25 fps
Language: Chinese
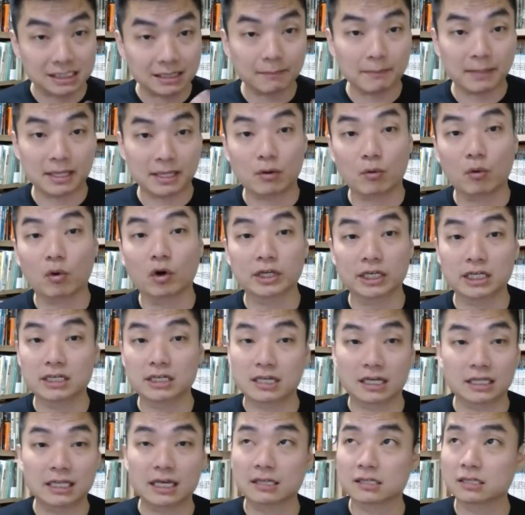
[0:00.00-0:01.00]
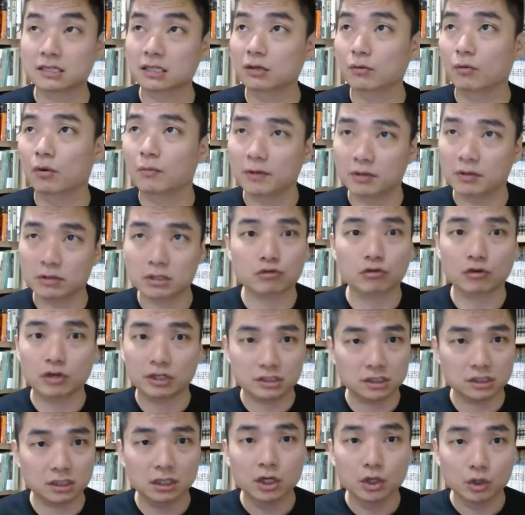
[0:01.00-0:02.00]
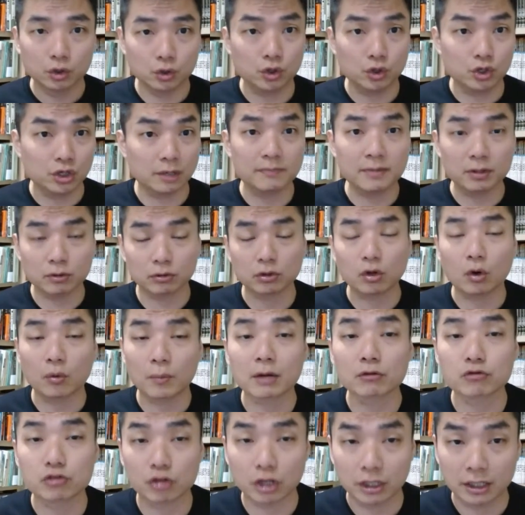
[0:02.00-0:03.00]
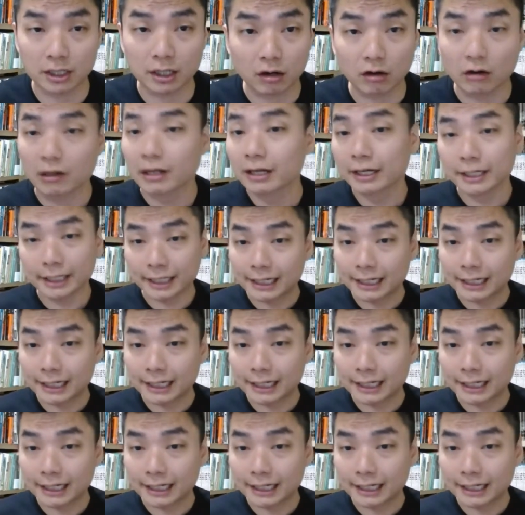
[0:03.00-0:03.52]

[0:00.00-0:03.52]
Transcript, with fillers: 像美国以前也是，我没有记错，也是女人没有投票权的哈。